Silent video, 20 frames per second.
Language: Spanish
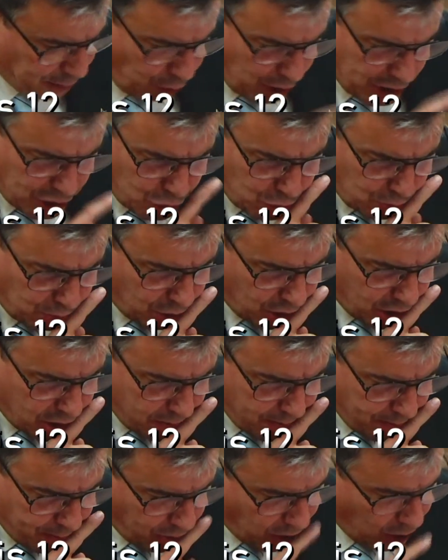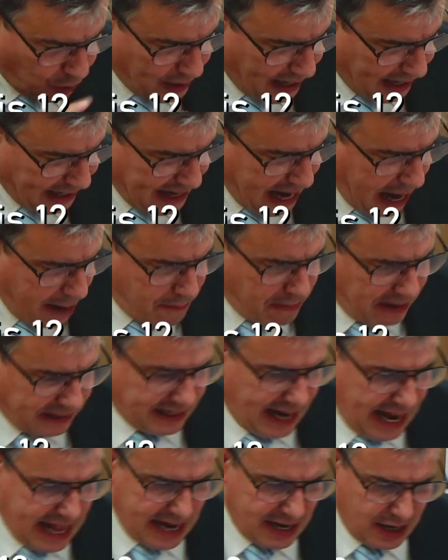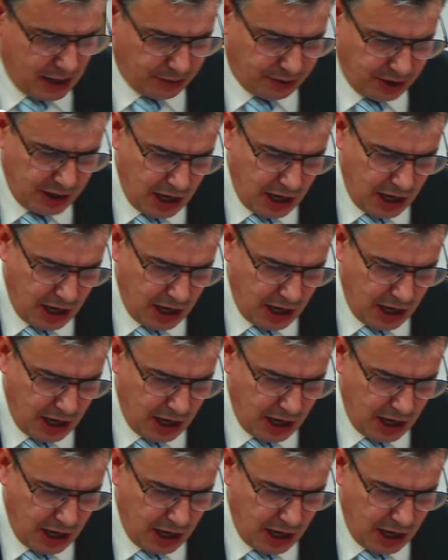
Después subo una gran batalla